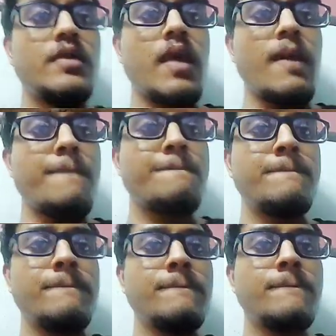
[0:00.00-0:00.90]
అంతే
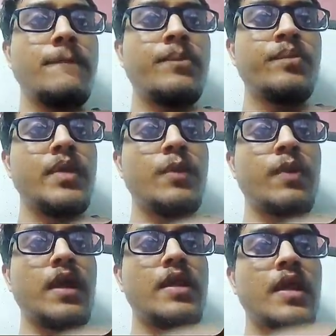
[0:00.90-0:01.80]
ఇప్పుడు
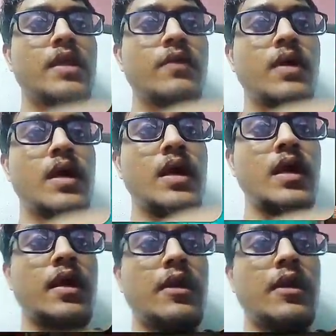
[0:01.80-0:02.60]
మనం ఏం చేద్దామంటే